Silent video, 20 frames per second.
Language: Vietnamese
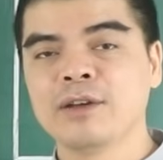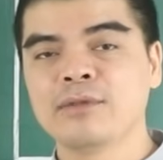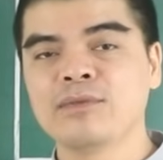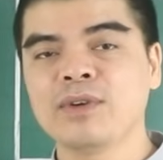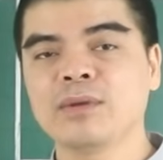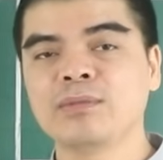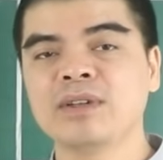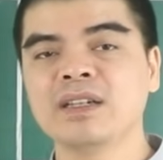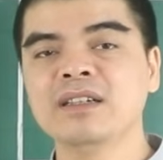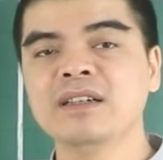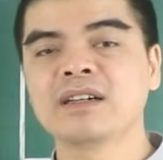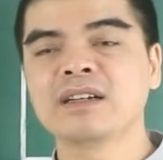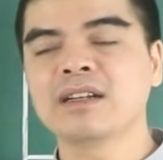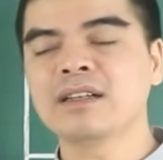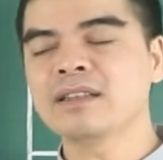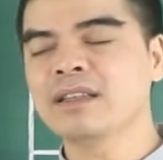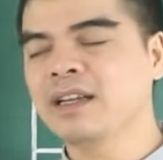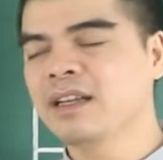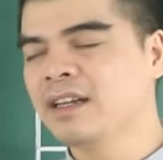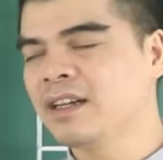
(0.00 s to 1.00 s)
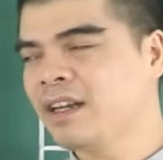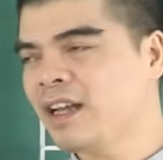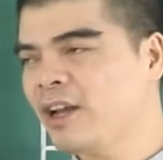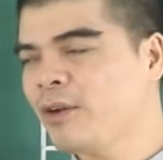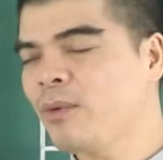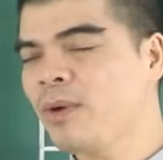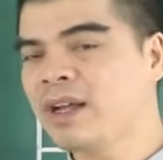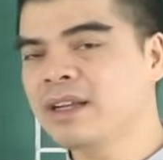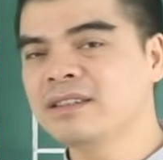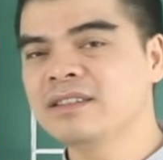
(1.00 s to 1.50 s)
Vòng đã được các thầy khai
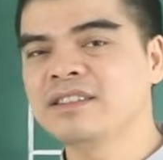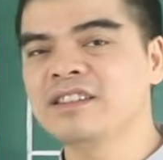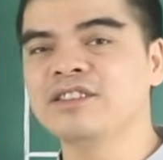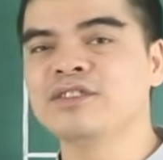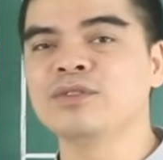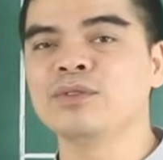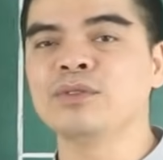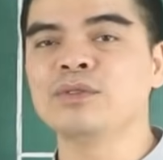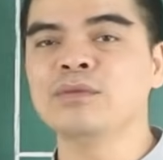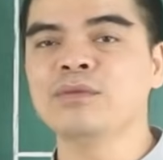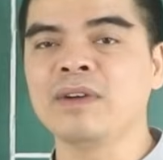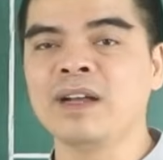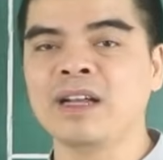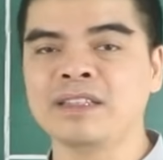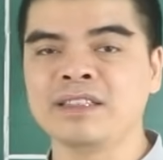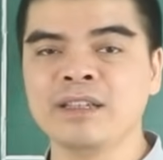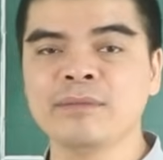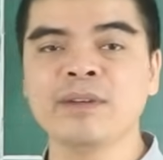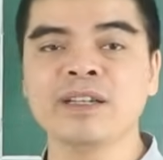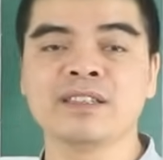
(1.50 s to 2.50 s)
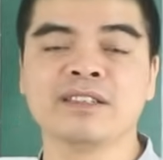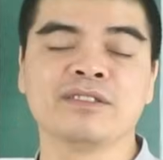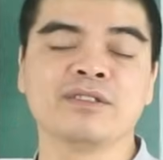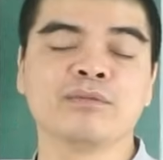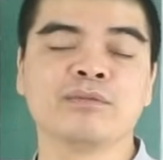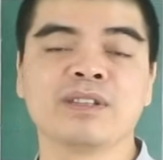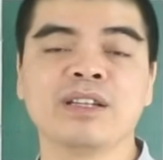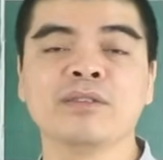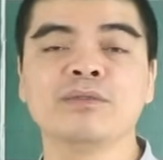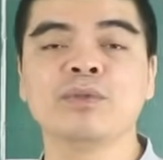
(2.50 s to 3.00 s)
quang trì chú và xem ngày sử
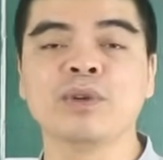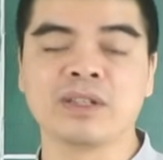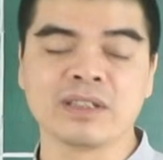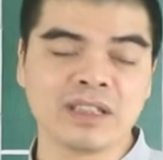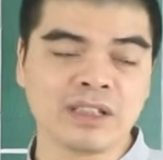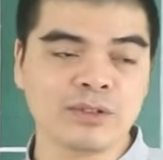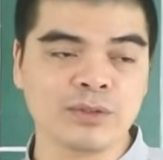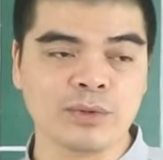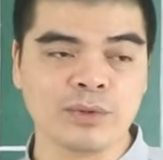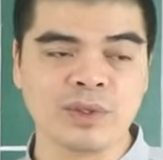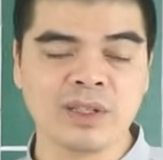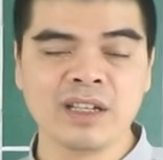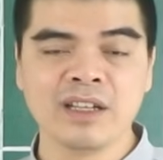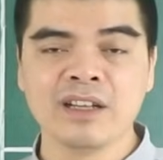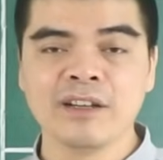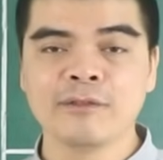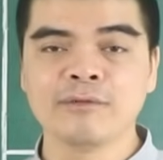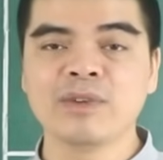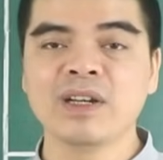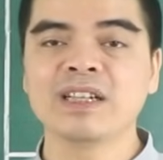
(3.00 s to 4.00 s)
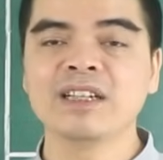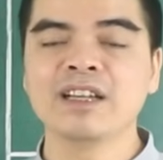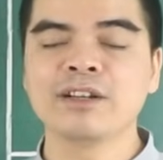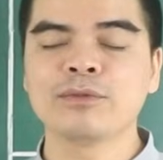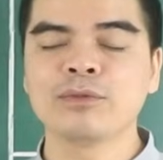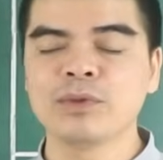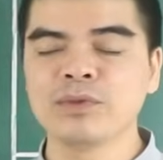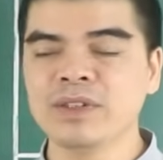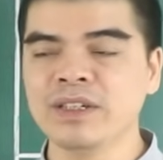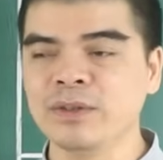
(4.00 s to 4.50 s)
dụng theo tuổi của gia chủ, vậy nên
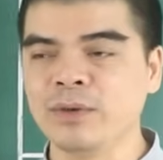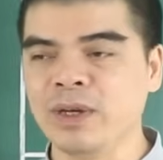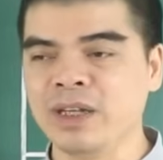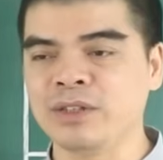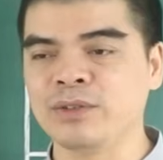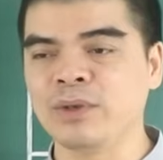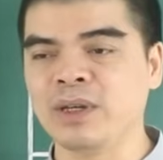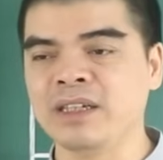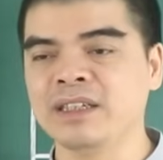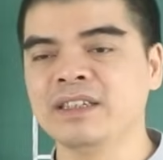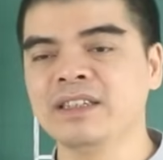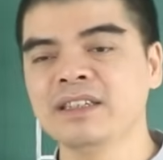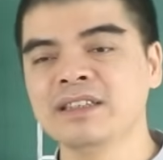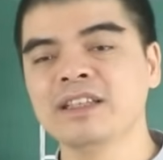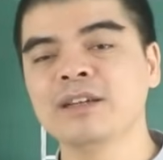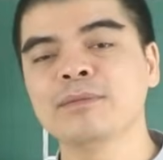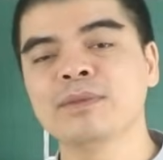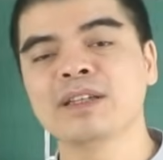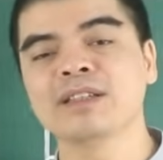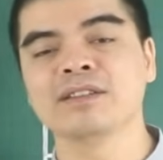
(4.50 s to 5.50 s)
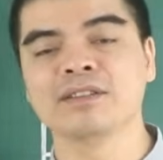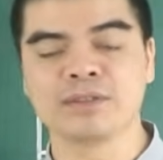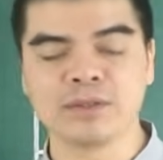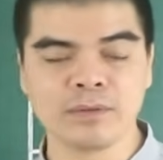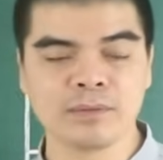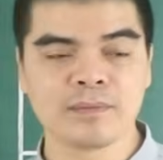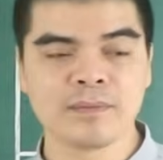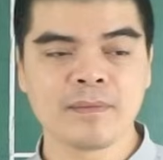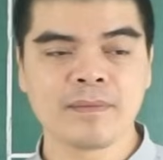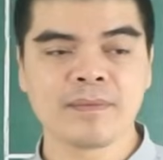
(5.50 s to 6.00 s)
quý vị hoàn toàn yên tâm khi sử dụng.